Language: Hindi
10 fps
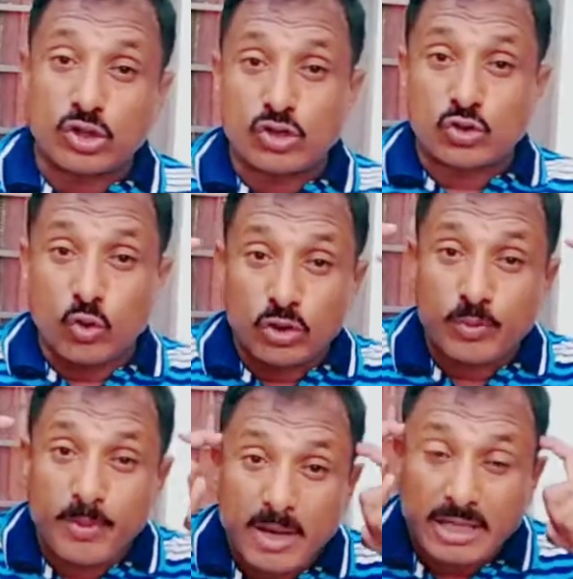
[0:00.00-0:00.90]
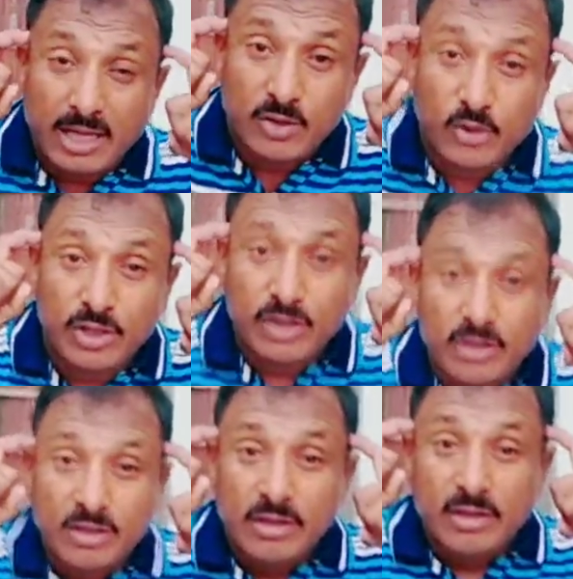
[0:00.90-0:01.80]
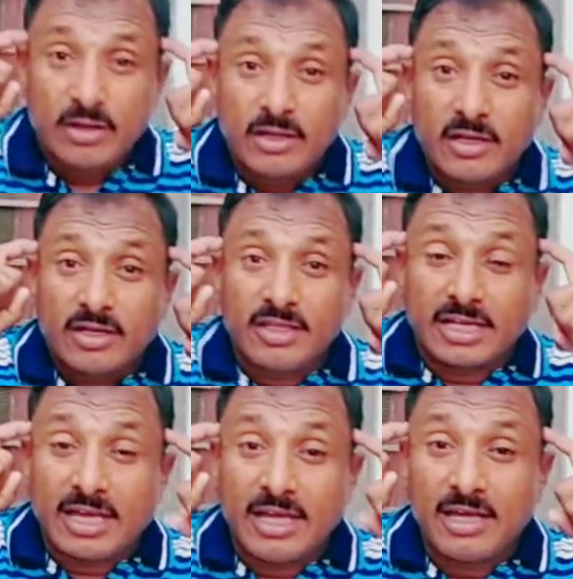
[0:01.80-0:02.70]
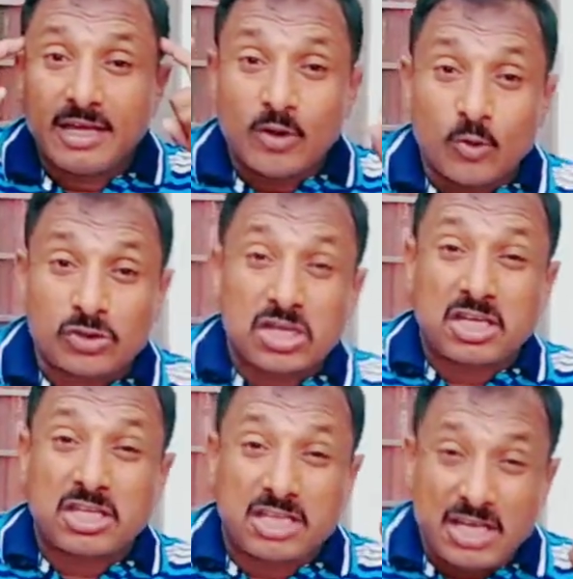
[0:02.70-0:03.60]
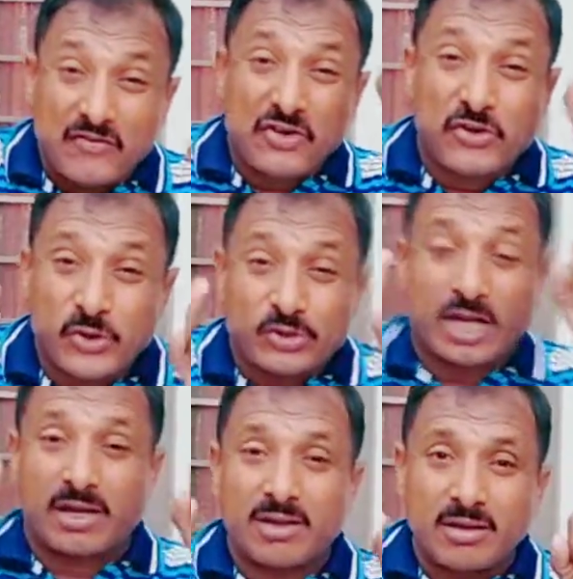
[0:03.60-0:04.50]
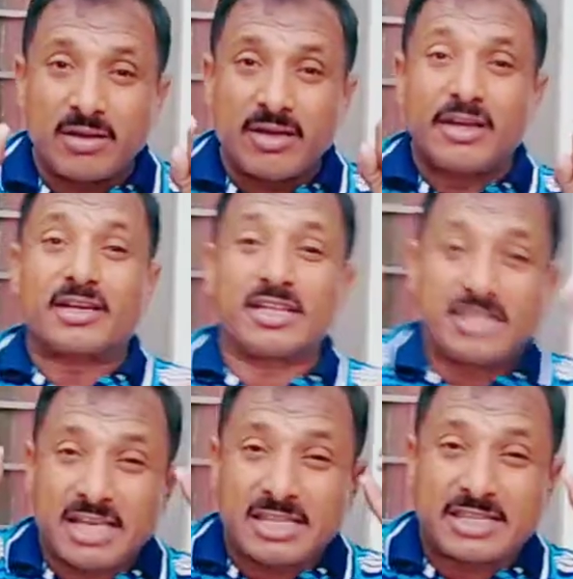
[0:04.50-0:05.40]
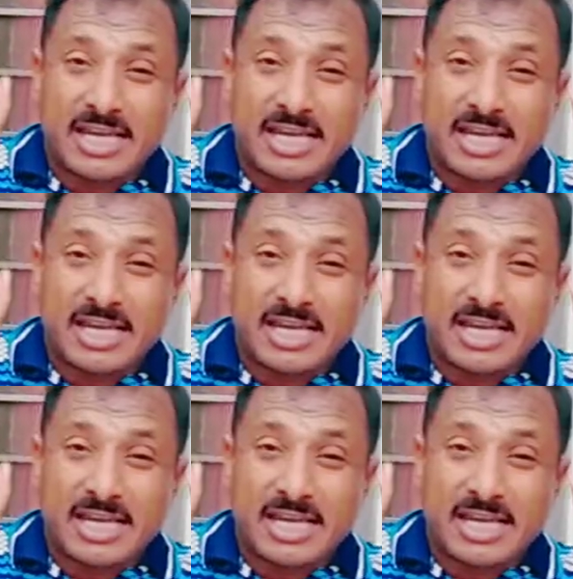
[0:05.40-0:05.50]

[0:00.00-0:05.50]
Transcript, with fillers: उसकी सोच भी पैदा नहीं हुई देखें उसकी कितनी वीडियोस है कितनी